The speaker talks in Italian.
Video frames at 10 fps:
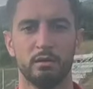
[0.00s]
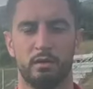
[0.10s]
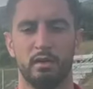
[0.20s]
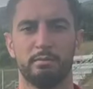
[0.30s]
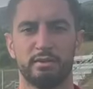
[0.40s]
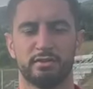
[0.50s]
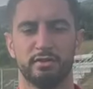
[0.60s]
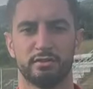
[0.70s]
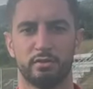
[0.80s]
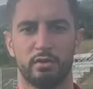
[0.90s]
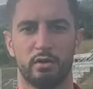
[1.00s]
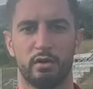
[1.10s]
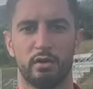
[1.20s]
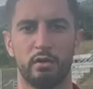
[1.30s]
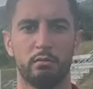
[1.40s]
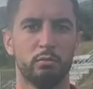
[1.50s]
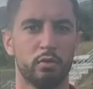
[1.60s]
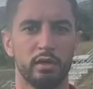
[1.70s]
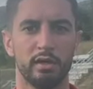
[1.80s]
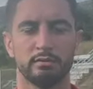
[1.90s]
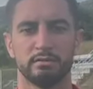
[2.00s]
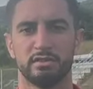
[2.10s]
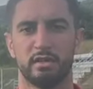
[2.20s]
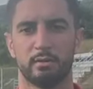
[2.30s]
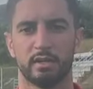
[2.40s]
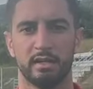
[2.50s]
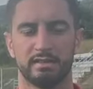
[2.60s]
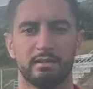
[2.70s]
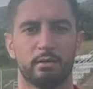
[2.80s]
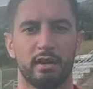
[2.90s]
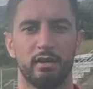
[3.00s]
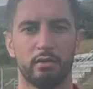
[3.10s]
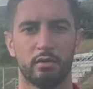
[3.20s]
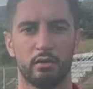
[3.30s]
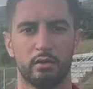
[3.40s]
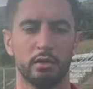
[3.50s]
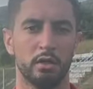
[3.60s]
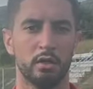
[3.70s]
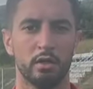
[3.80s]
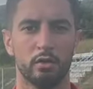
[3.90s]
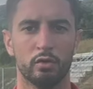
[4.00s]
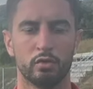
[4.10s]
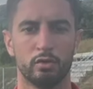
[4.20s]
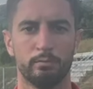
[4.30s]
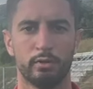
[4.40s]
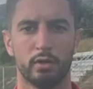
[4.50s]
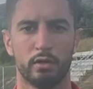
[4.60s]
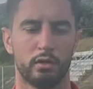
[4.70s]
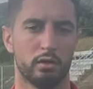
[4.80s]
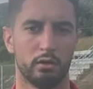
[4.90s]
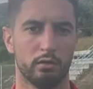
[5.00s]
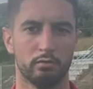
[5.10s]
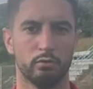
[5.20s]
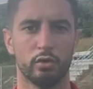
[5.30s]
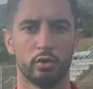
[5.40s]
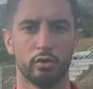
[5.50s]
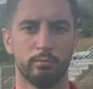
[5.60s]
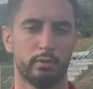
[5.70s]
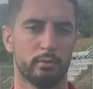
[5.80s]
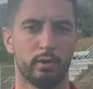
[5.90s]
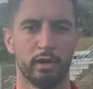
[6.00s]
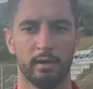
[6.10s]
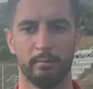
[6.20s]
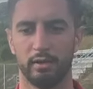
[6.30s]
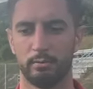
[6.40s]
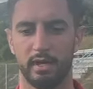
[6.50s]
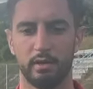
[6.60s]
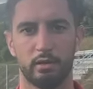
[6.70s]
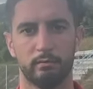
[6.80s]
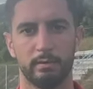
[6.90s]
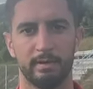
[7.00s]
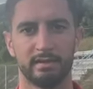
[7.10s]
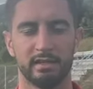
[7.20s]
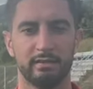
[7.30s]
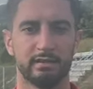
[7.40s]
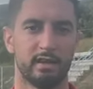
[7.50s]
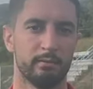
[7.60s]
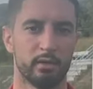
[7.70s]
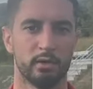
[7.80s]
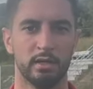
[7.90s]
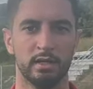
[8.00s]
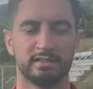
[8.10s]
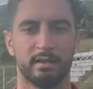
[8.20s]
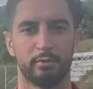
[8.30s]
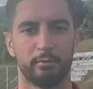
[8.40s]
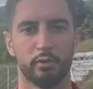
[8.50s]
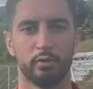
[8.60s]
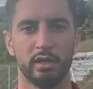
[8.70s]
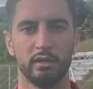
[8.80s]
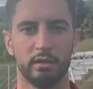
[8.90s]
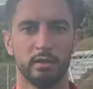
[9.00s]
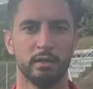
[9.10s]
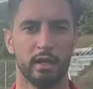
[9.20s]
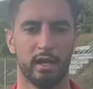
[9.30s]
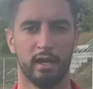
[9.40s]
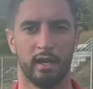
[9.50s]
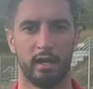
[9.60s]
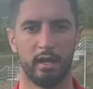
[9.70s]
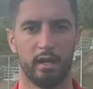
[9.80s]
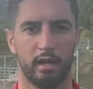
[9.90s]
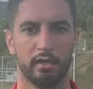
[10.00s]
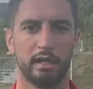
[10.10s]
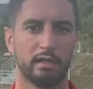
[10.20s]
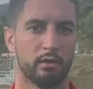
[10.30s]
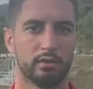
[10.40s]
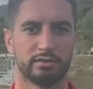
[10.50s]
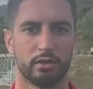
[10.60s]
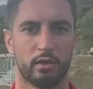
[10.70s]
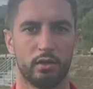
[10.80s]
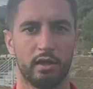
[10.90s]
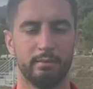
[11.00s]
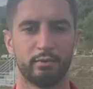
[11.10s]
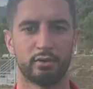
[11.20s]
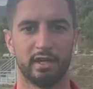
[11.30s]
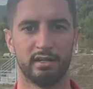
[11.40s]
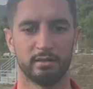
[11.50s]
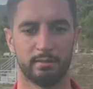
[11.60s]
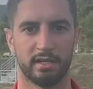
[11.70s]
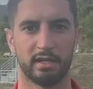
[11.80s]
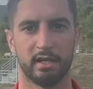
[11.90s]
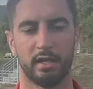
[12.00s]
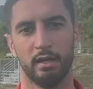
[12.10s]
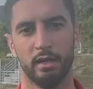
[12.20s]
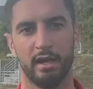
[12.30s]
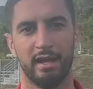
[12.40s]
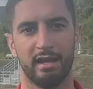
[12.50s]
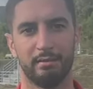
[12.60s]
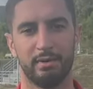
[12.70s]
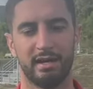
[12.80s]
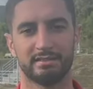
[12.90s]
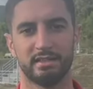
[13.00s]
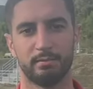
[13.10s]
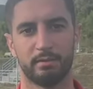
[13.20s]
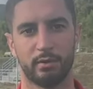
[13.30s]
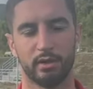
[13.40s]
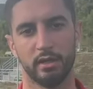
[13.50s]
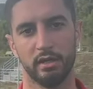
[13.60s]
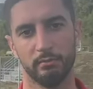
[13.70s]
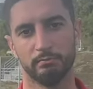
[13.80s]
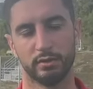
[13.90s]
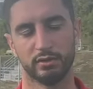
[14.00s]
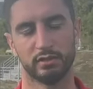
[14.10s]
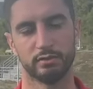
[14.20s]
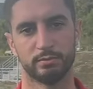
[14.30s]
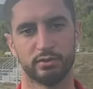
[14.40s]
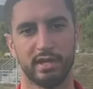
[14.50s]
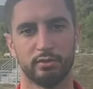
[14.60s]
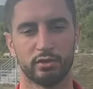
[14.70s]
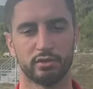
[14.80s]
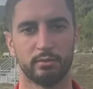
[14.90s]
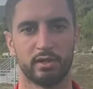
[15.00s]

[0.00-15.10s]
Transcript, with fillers: No, le impressioni sono buone, diciamo che stiamo creando un gruppo, un buon gruppo, poi piano piano ovviamente diventeremo sempre più uniti e niente, questo è importante perché è alla base per poi poter disputare un ottimo